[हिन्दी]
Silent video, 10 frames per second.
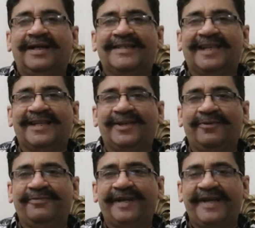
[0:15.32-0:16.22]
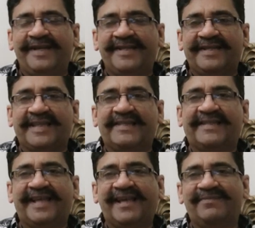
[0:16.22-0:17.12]
असलम फ्रेंड्स
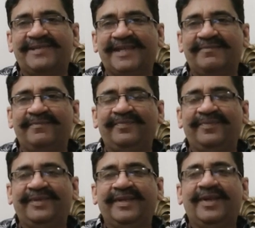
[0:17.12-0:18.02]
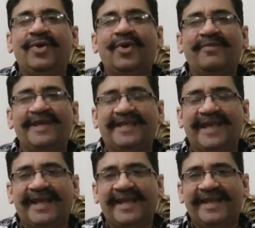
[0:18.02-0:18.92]
कैसे हैं आप सब उम्मीद
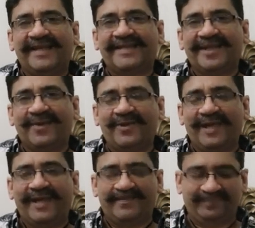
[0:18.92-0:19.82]
है खैरियत से होंगे